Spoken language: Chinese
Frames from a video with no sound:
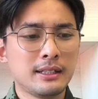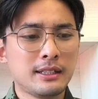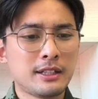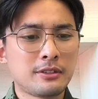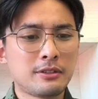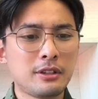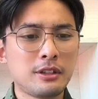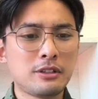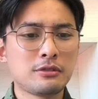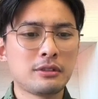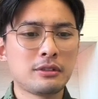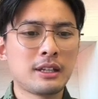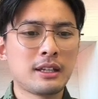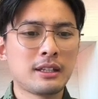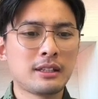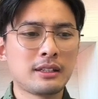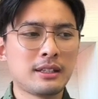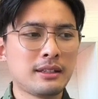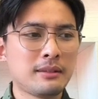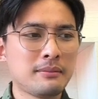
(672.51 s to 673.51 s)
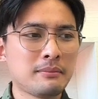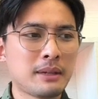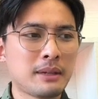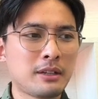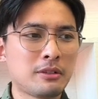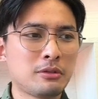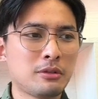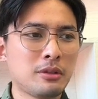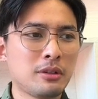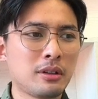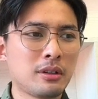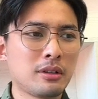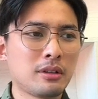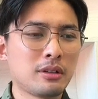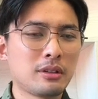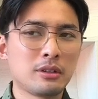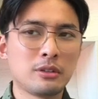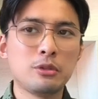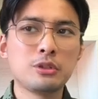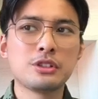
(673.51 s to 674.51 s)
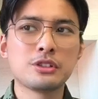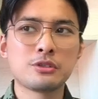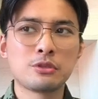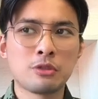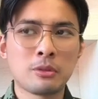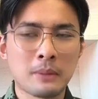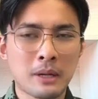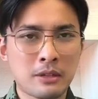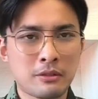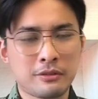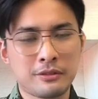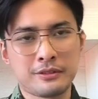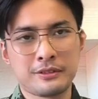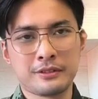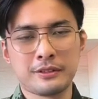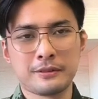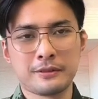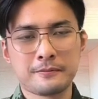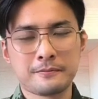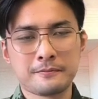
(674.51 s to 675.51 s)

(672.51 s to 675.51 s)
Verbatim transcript: 所以说呢，你美国尤其是洛马公司，